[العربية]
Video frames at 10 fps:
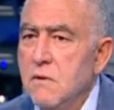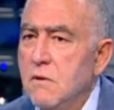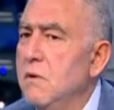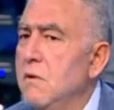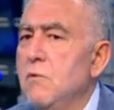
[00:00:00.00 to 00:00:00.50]

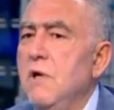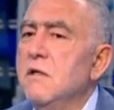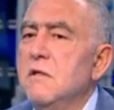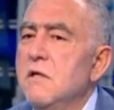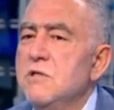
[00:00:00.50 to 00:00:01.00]
أه،
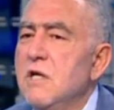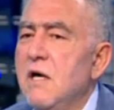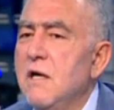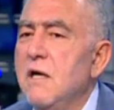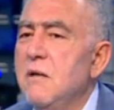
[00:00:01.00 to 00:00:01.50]
ولحتى اجي
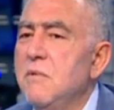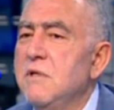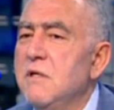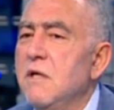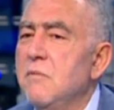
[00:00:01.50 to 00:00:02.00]
على هاي
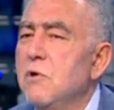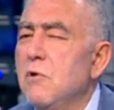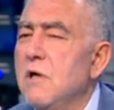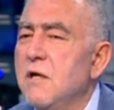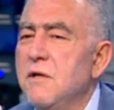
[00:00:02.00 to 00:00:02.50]
المدينه
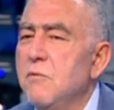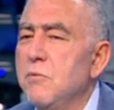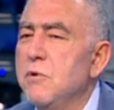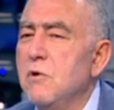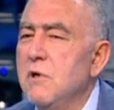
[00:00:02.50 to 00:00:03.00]
بكل ادب
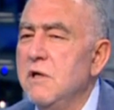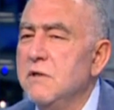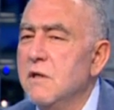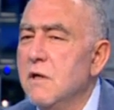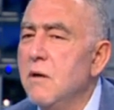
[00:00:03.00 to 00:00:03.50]
وبكل
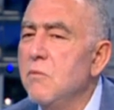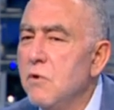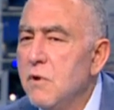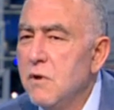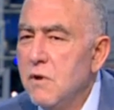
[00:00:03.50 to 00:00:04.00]
احترام
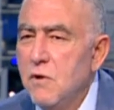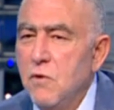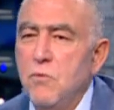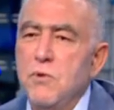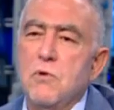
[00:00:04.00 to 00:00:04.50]

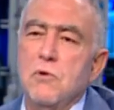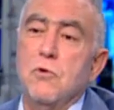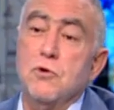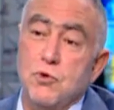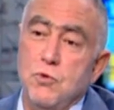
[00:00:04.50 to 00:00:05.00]
وبكل
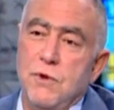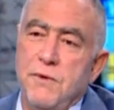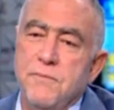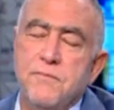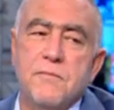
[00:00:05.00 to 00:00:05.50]
خشوع
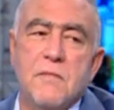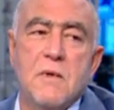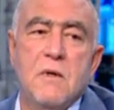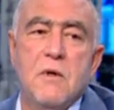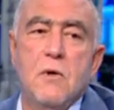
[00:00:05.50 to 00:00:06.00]

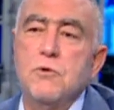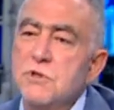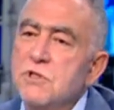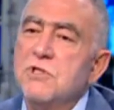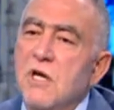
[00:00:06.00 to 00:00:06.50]

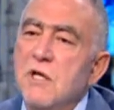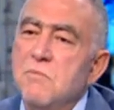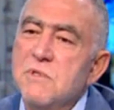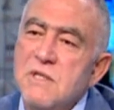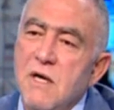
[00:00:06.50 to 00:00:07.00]
وجيت اشتغلت
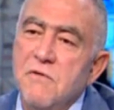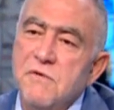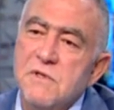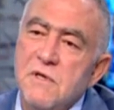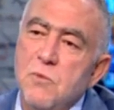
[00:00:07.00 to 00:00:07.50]

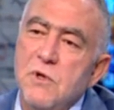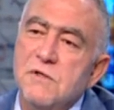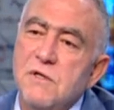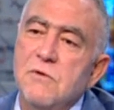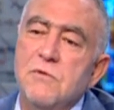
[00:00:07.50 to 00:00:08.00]
بصحافتها
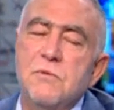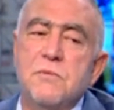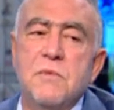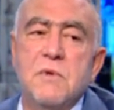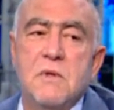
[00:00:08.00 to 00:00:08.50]
بوقتها
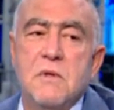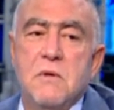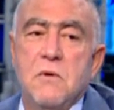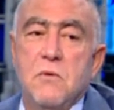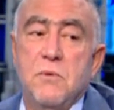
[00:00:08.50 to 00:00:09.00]

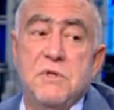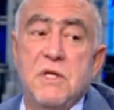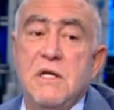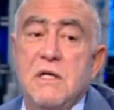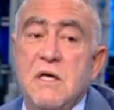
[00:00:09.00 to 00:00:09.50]

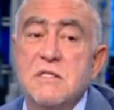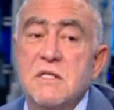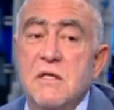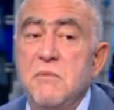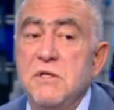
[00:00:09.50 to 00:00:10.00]
وبالتالي
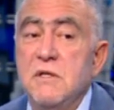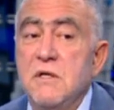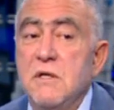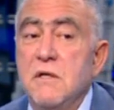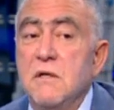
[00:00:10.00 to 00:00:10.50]
هذه
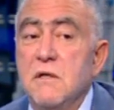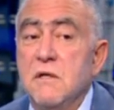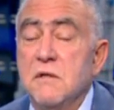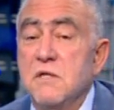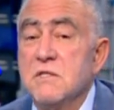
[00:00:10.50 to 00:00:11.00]
المدينه
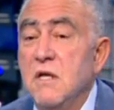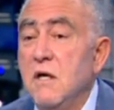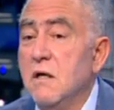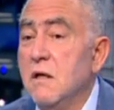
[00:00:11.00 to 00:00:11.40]
أه، تستحق